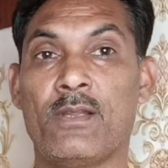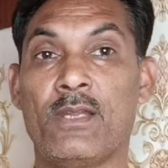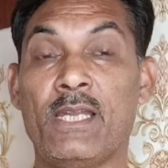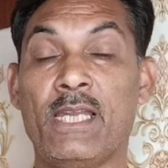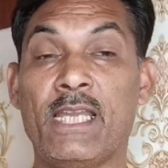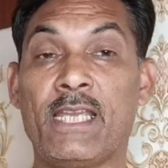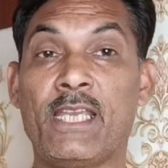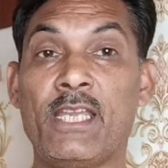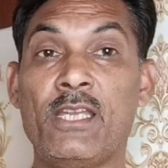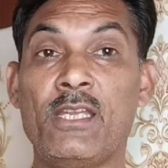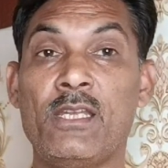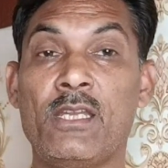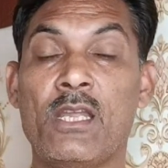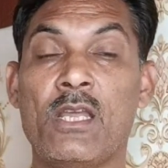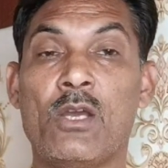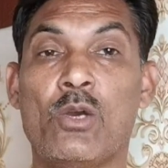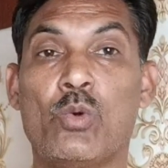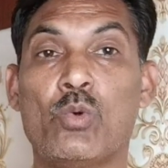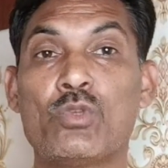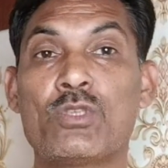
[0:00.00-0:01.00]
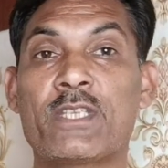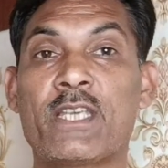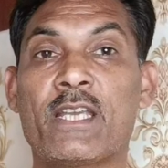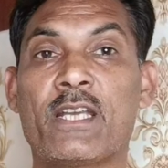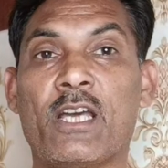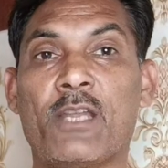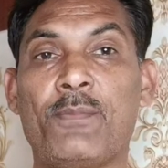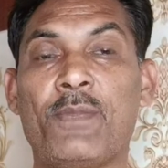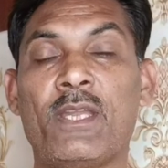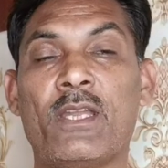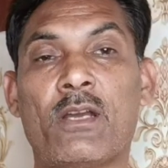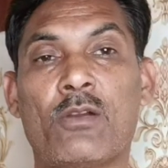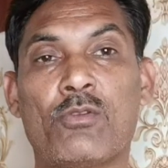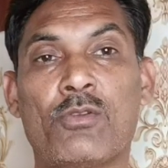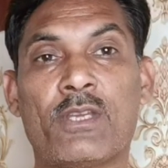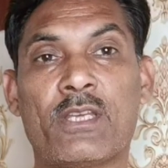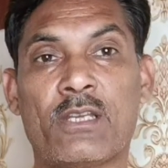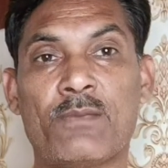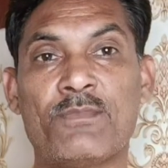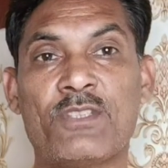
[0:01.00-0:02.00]
लेकिन उसके घर में ना
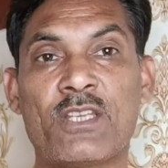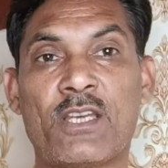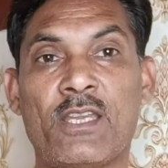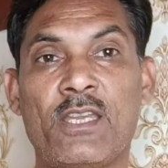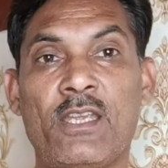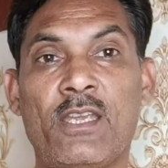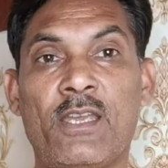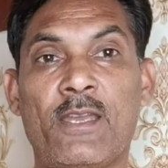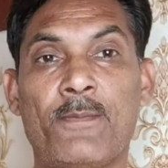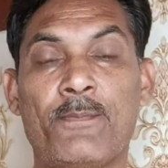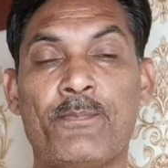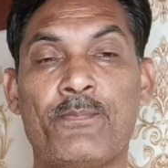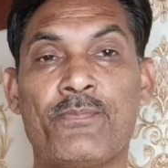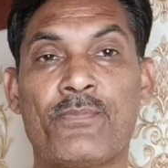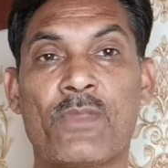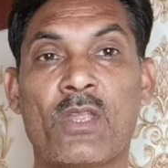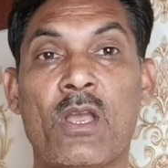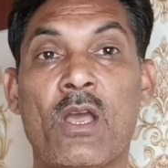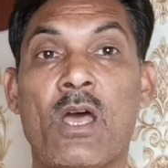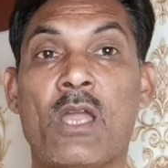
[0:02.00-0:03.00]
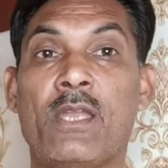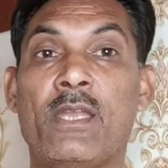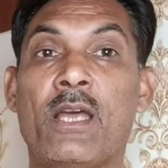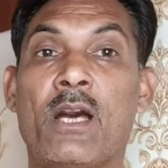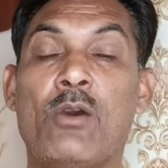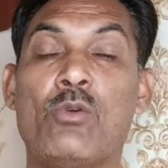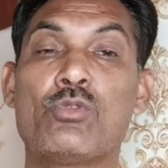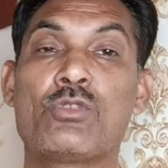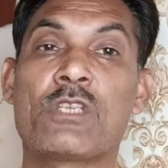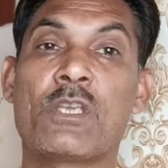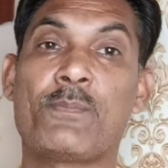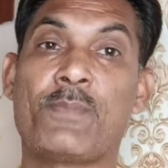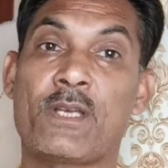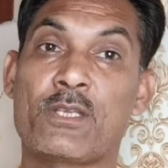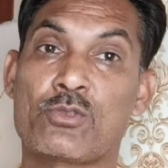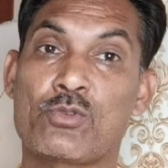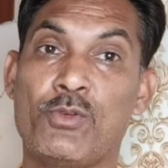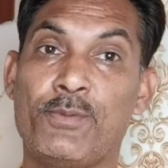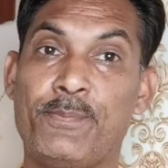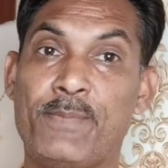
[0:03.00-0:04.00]
कोई कर्मचारी है ना उसके
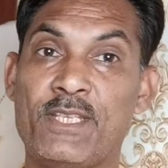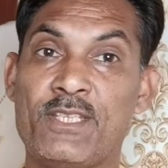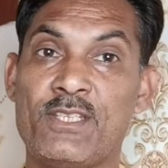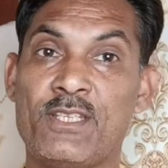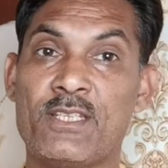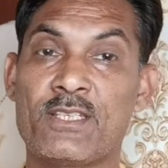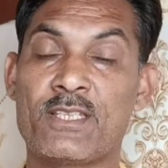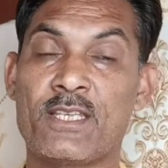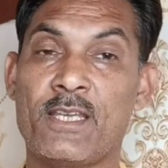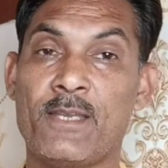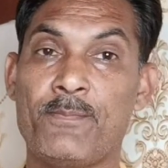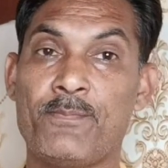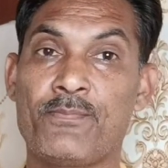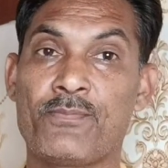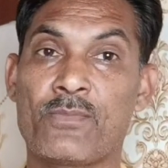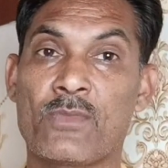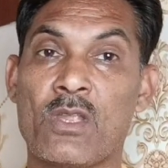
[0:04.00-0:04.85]
पास कोई बिजनेस है